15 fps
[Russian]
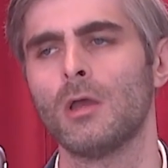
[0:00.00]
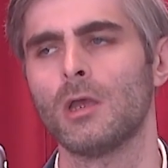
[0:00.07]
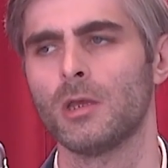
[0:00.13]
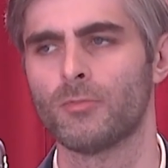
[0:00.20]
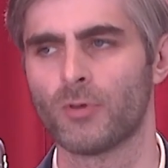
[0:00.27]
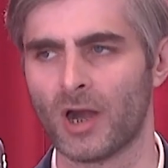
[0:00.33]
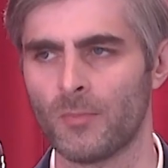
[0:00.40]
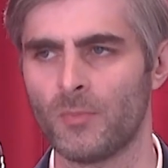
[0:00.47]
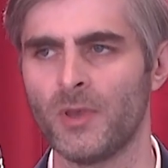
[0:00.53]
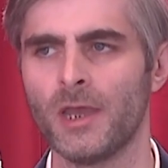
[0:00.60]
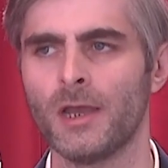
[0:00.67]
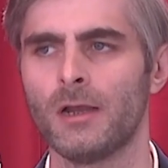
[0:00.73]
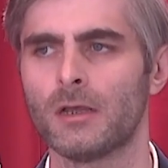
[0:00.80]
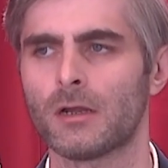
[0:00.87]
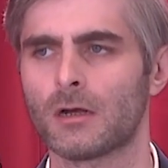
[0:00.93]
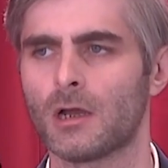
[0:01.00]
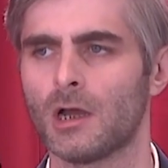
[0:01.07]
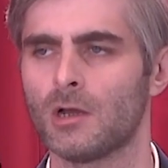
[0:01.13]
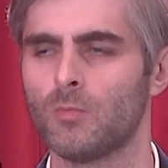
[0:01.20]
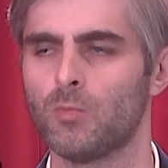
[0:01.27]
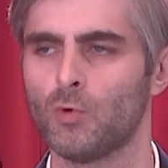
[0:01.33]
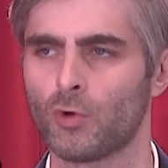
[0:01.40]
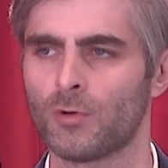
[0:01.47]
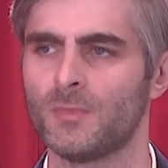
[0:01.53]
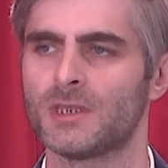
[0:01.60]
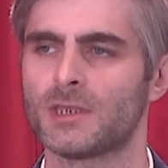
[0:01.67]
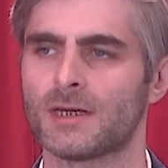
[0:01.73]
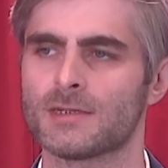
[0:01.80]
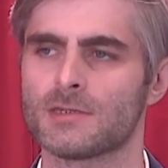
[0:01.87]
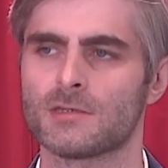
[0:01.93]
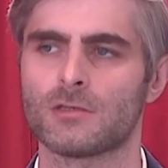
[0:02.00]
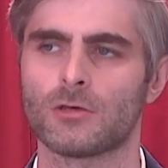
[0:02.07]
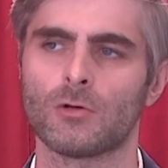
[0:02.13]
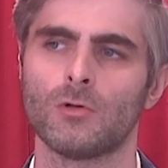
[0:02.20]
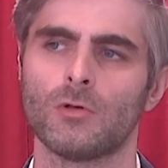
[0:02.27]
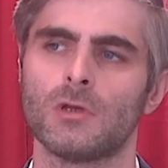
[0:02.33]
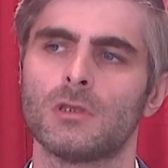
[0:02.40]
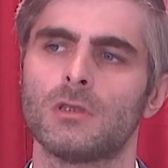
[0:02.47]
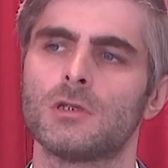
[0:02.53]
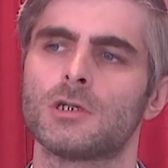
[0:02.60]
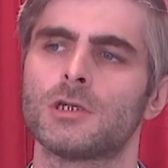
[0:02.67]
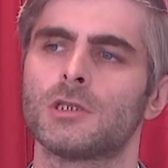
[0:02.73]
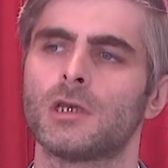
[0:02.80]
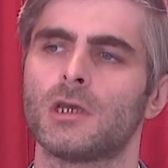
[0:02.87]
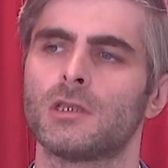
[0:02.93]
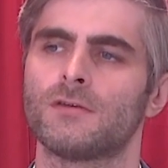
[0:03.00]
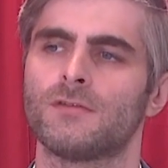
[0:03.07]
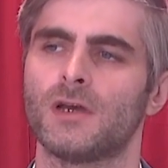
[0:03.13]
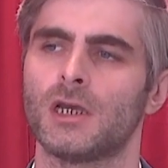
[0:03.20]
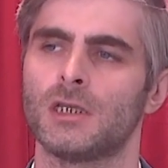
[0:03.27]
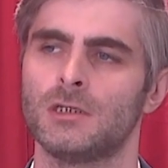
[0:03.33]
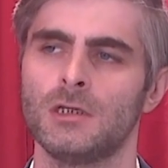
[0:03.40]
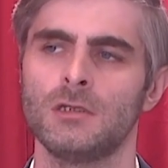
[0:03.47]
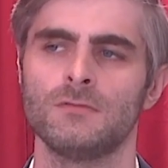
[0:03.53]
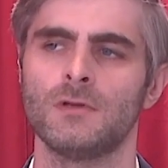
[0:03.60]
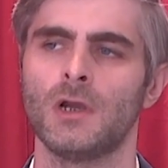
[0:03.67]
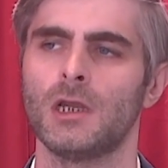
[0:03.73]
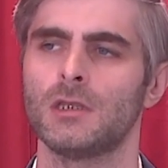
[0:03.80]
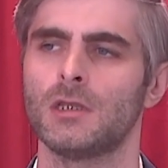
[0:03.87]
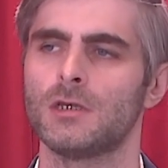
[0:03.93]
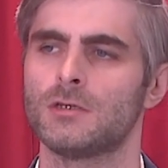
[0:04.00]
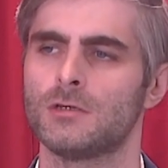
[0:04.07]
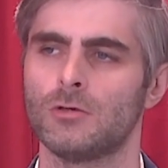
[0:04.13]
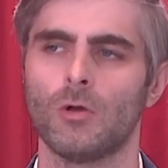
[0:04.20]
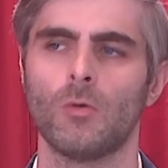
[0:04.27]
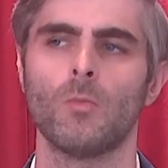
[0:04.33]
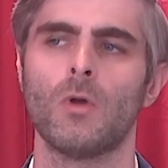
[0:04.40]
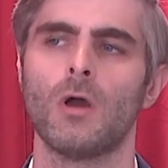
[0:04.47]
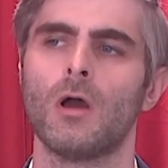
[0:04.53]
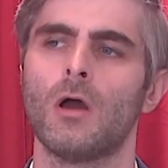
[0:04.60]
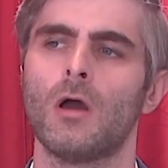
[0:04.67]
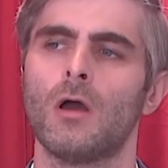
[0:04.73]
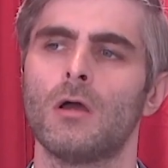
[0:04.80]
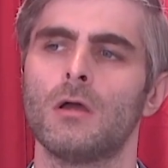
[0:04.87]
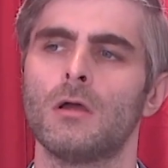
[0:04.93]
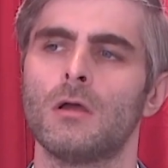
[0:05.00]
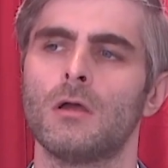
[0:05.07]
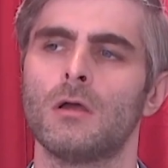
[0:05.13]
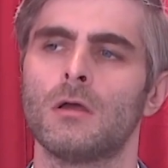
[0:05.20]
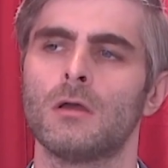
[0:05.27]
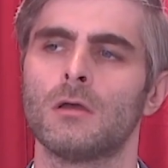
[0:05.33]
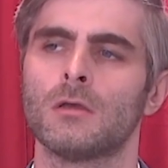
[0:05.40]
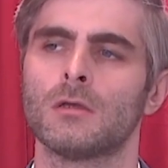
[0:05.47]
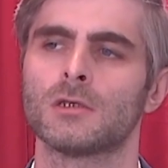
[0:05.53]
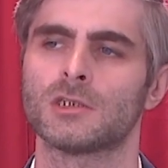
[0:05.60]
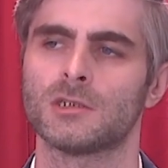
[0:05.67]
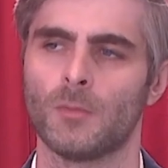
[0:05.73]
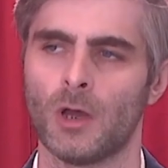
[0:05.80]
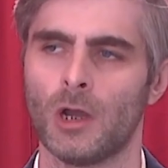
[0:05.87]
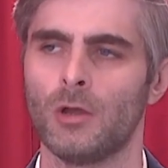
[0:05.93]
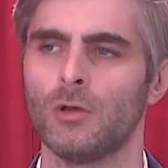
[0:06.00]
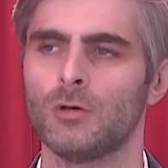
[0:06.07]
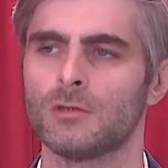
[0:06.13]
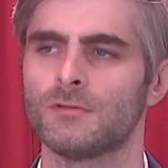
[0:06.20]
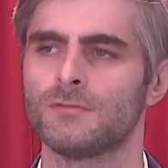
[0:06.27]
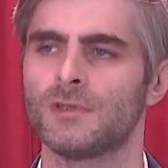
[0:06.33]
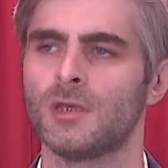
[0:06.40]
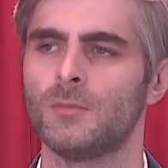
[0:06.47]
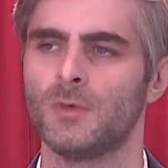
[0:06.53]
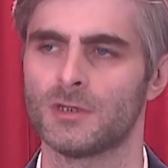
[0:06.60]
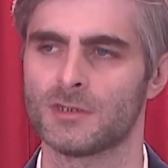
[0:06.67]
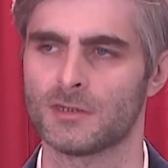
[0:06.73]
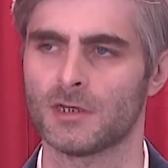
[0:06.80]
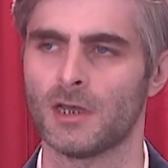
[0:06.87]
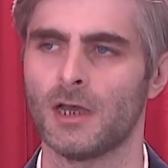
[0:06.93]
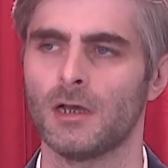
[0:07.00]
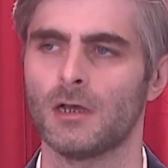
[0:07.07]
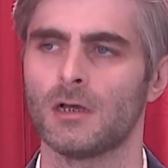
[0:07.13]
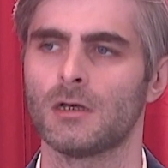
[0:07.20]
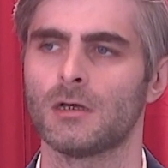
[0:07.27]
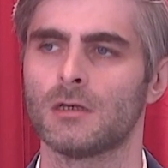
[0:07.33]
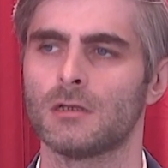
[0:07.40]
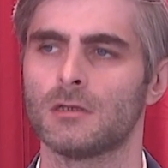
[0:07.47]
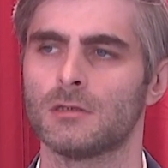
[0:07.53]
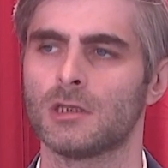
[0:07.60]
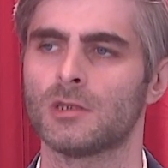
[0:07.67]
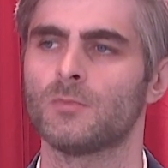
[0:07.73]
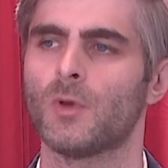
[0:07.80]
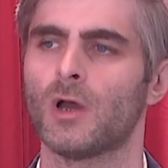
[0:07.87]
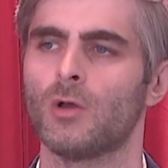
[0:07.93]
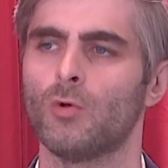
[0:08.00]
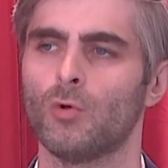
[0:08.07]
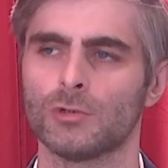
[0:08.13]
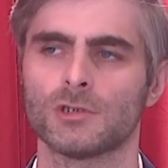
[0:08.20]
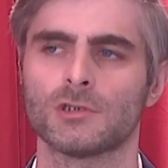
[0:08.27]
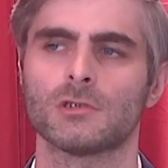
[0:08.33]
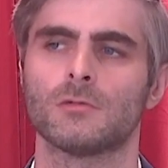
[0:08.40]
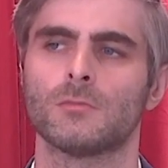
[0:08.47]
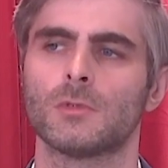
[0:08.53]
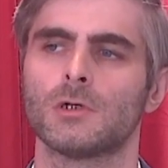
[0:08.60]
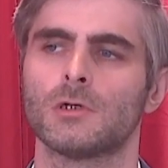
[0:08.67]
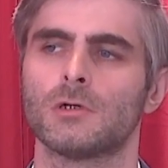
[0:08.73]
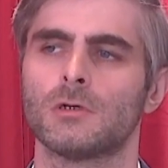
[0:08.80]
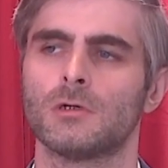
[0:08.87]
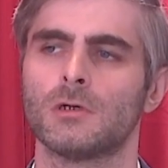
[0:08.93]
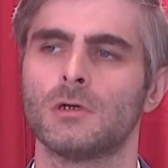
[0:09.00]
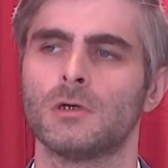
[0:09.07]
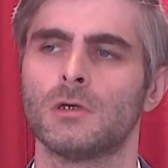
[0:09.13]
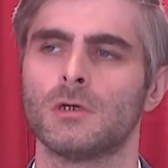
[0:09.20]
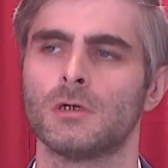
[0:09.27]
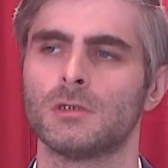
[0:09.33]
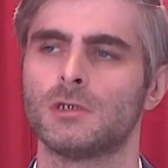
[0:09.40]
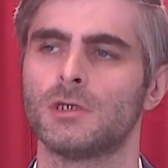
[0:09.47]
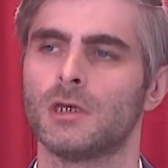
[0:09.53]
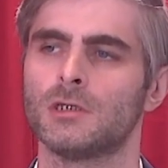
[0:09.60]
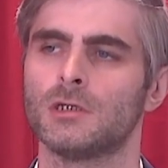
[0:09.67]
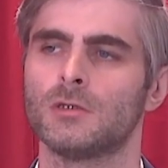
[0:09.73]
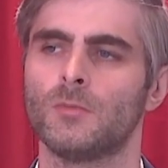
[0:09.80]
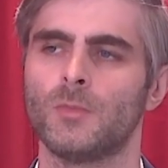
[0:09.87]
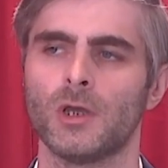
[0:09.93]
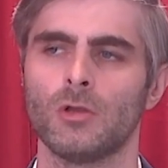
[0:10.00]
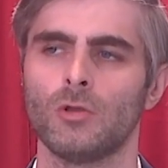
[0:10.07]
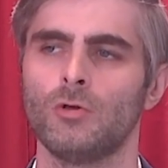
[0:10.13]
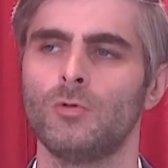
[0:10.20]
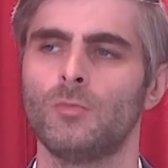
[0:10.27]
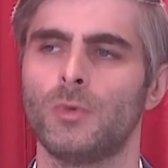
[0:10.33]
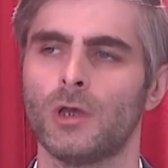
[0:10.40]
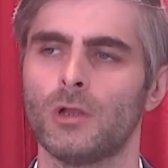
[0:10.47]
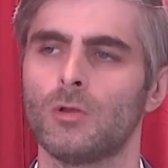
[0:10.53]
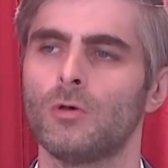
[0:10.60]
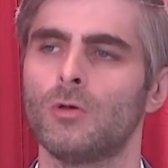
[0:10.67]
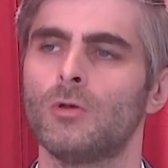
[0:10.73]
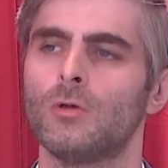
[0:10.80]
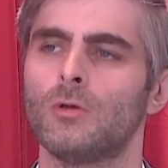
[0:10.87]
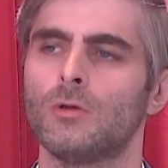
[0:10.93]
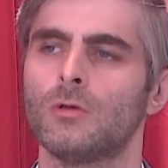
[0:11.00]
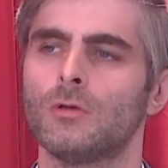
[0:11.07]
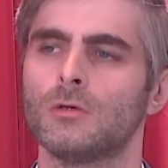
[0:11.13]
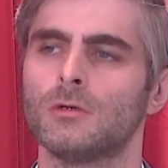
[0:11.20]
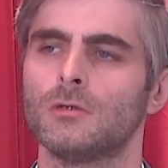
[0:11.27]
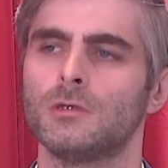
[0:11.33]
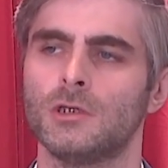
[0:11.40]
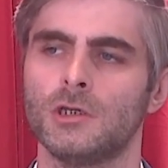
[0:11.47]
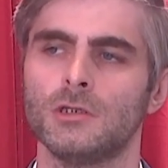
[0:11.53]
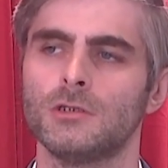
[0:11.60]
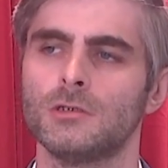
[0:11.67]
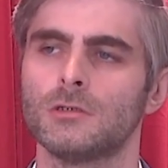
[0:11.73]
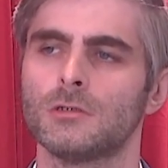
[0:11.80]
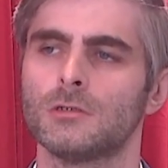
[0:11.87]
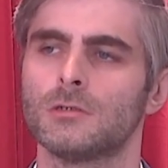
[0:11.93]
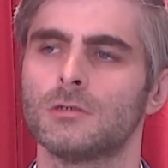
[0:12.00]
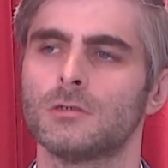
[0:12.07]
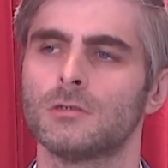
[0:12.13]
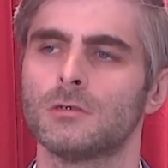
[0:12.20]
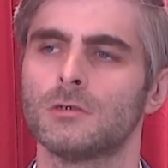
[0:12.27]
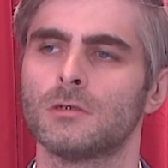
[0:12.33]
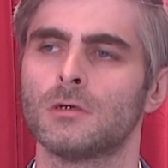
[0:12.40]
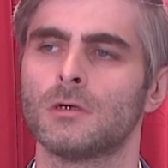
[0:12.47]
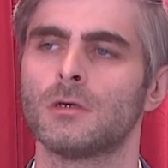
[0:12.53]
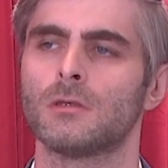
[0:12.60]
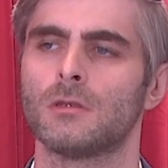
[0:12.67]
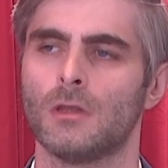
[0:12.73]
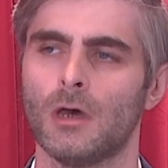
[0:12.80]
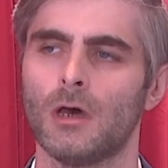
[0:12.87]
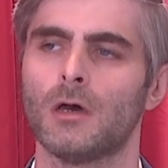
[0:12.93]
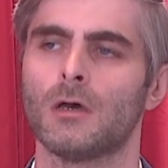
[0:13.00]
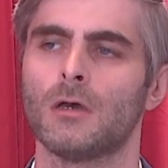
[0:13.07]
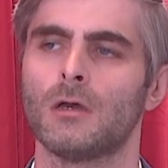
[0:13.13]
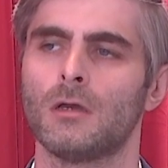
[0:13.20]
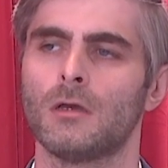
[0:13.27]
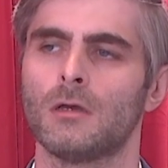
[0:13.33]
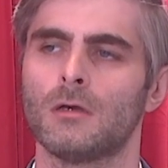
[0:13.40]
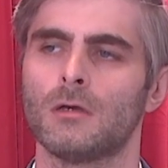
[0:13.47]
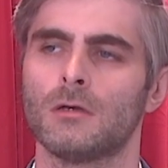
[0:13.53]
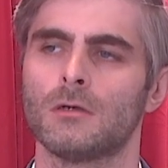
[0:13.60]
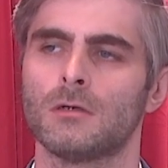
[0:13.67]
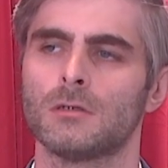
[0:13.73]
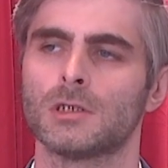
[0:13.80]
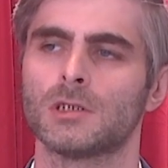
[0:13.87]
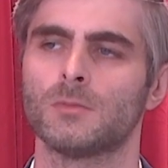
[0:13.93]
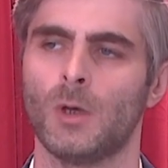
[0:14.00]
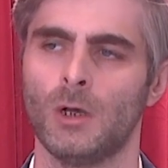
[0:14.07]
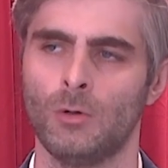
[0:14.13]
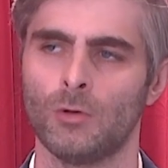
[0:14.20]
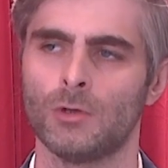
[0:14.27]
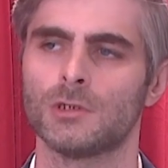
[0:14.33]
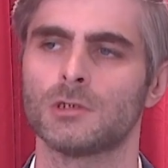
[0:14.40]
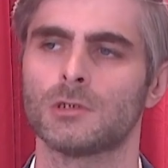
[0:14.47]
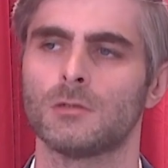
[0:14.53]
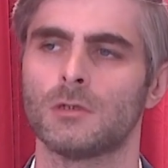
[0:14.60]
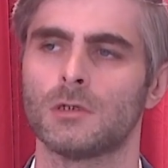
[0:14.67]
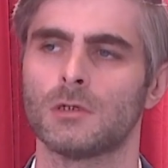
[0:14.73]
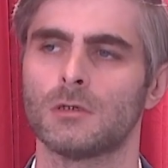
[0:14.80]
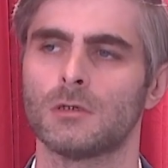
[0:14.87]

и пропеллер, как бур метростроя, начинает входить в глинозем. Самолет в небесах над погостом тянет белую-белую нить. Да, спокойствие,